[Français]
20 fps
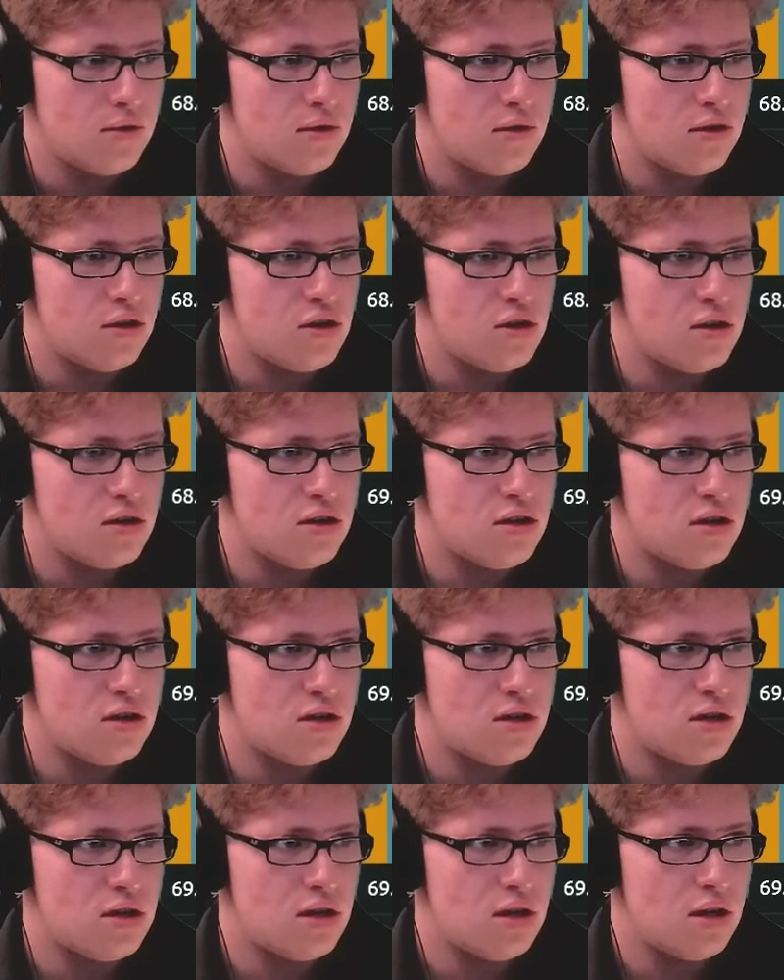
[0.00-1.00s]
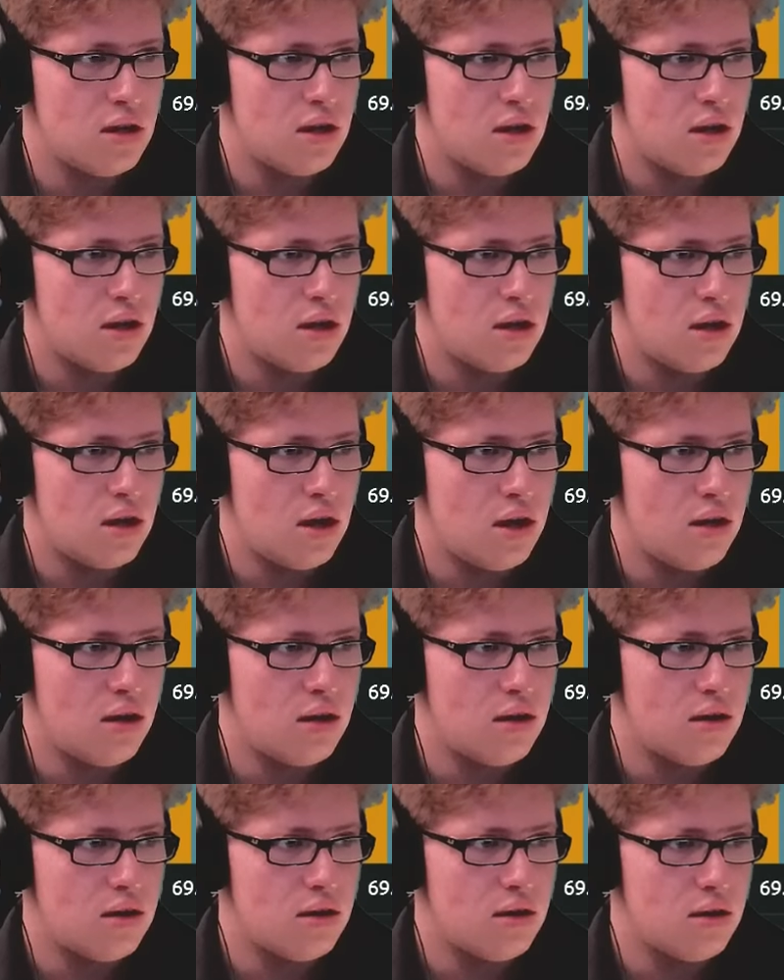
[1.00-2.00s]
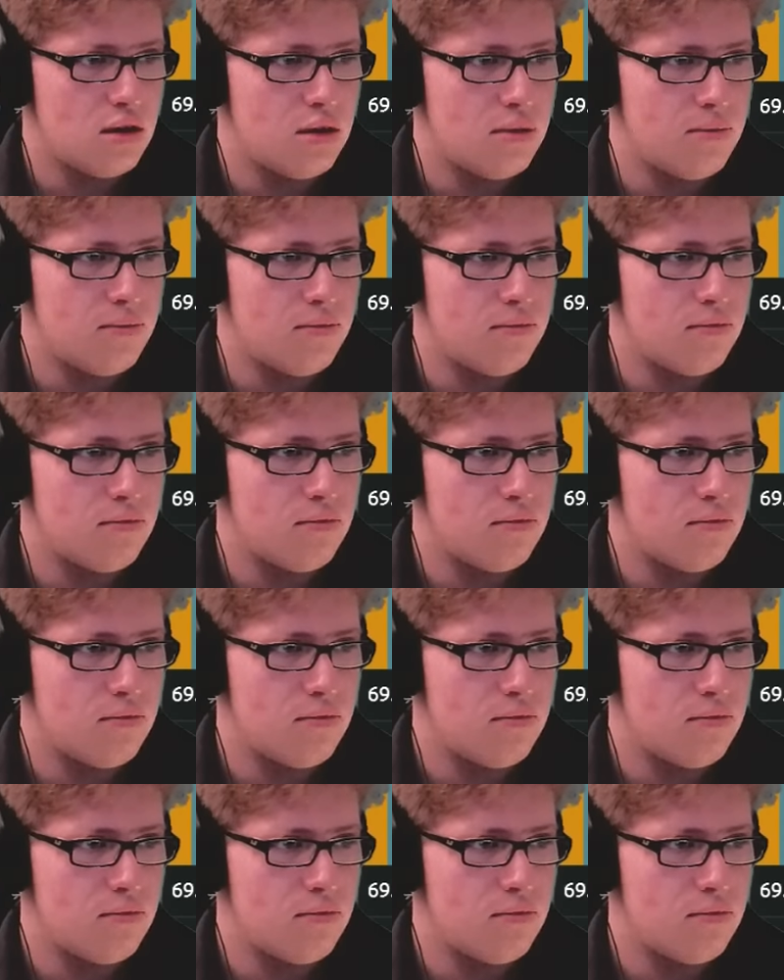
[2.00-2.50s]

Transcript: c'est d'acheter un euh,